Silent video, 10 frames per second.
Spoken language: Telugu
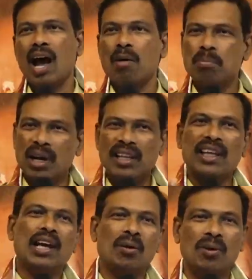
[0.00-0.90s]
అమ్మల
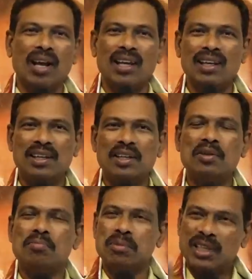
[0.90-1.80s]
దగ్గర ఉన్నాయి
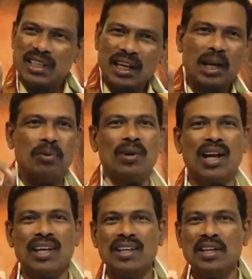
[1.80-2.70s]
మీ దగ్గర
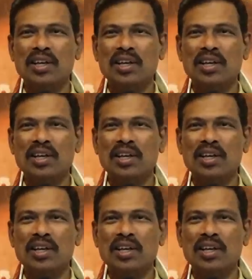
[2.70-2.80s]
ఉన్నాయి